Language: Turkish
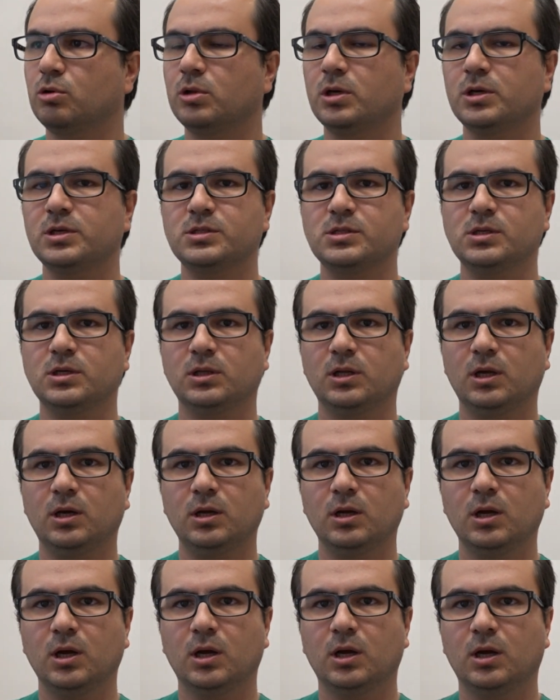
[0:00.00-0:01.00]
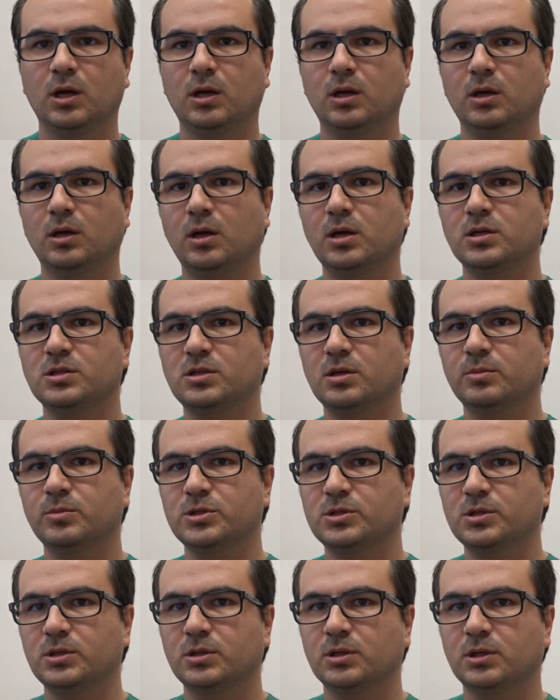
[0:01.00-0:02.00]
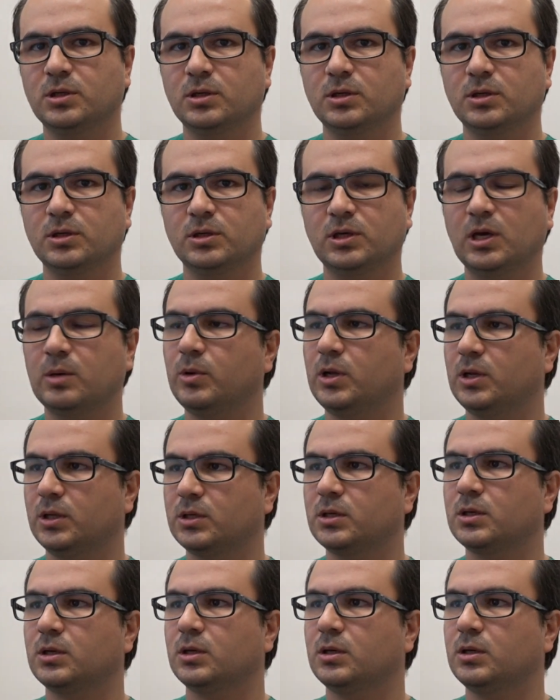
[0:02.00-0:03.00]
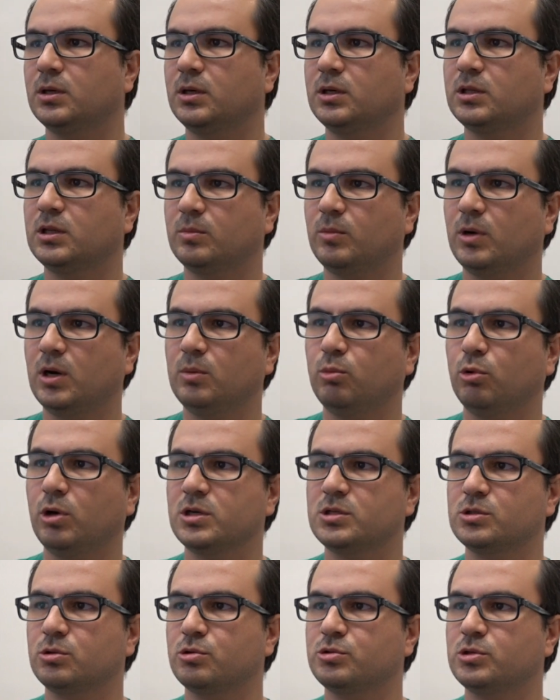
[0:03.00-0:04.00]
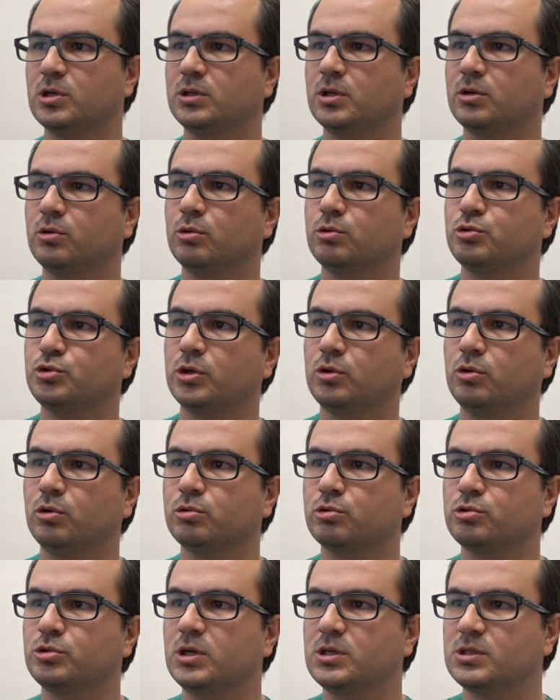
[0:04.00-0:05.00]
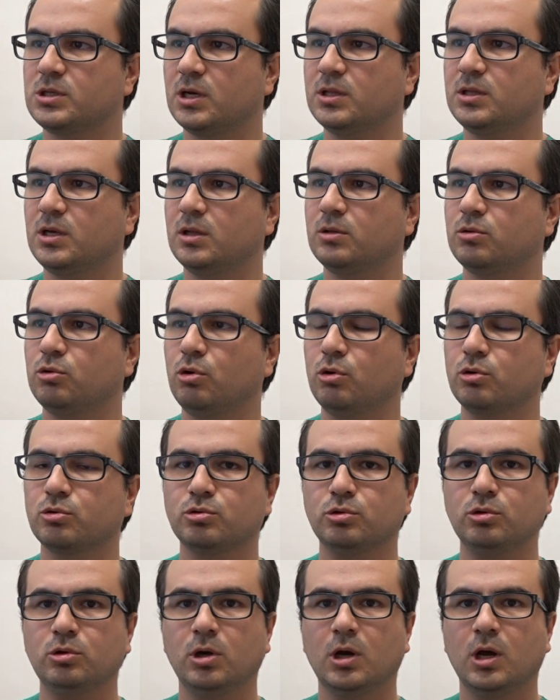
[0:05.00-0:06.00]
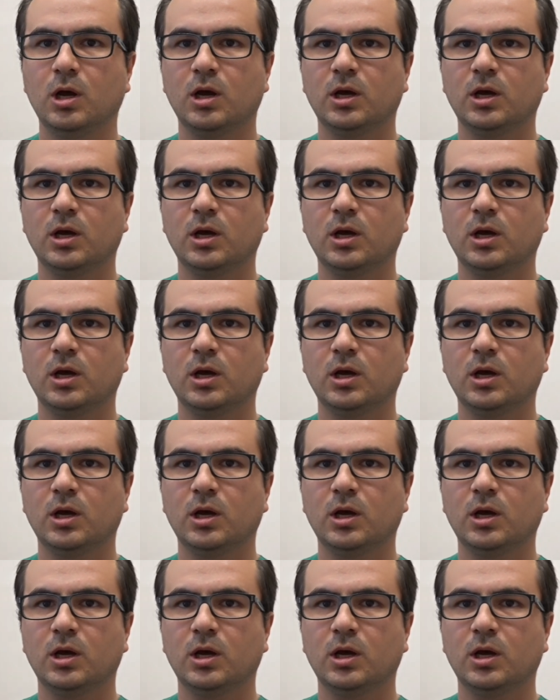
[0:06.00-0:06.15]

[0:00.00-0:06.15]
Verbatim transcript: Dolayısıyla e, hastamızın e, gebelik e, ihtimali bu hasta özelinde konuşacak olursak zaten yoktu.